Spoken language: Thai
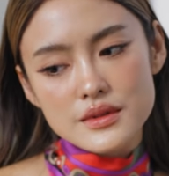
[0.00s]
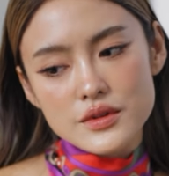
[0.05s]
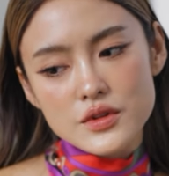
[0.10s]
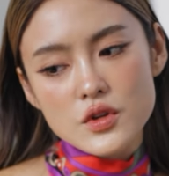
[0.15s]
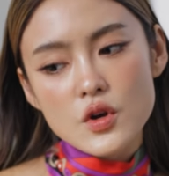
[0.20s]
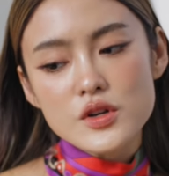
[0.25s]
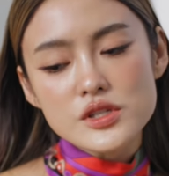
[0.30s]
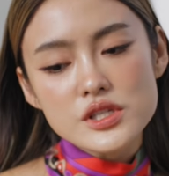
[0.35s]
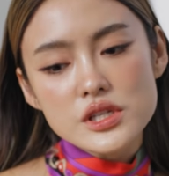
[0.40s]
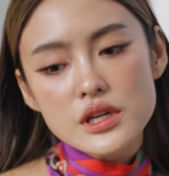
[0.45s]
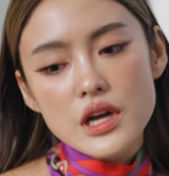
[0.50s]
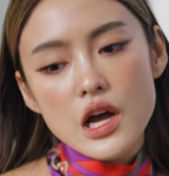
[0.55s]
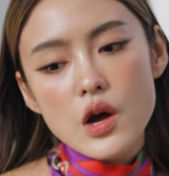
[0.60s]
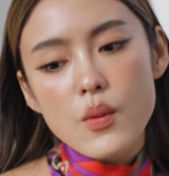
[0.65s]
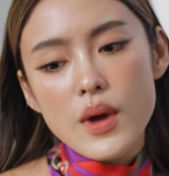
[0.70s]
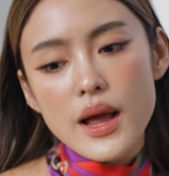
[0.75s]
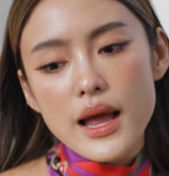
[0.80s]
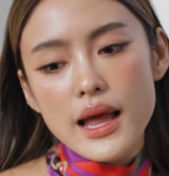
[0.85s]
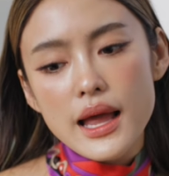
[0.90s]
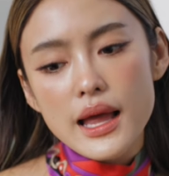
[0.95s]
โยเชื่อ
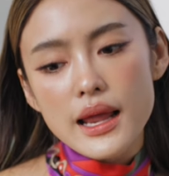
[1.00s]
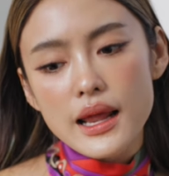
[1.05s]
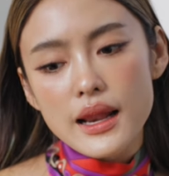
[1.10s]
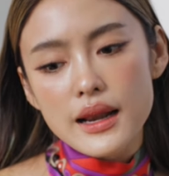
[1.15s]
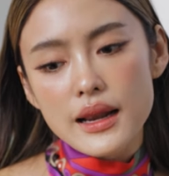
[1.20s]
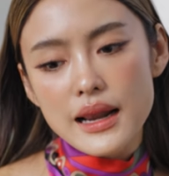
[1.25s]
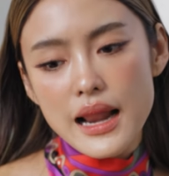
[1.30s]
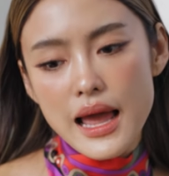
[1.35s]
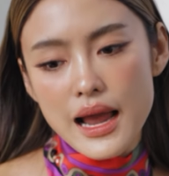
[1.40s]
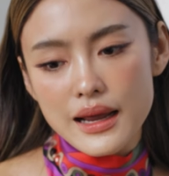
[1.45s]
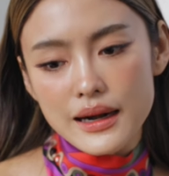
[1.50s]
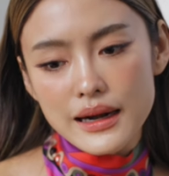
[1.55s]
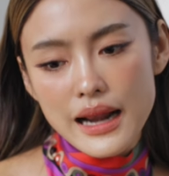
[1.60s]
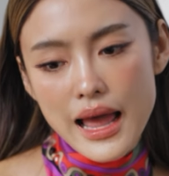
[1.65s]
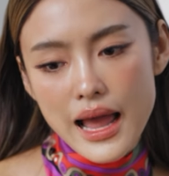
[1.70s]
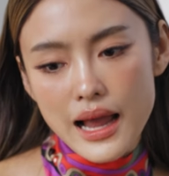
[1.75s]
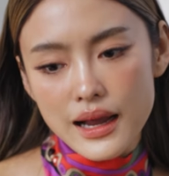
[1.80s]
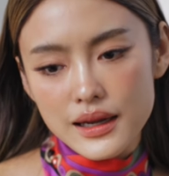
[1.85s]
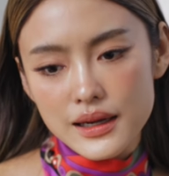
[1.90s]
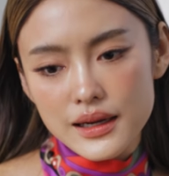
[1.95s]
ว่าห
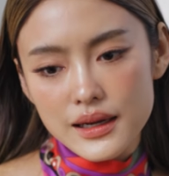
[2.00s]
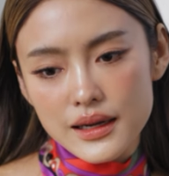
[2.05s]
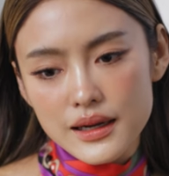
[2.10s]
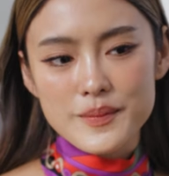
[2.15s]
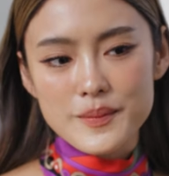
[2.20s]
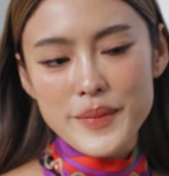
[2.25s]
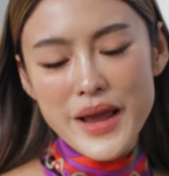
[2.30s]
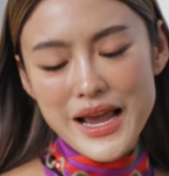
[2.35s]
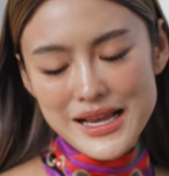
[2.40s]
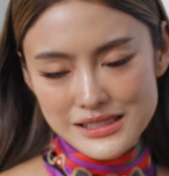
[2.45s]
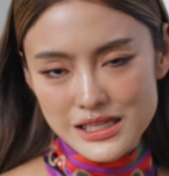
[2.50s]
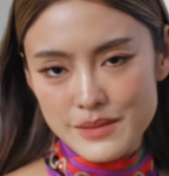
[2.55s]
ลักๆ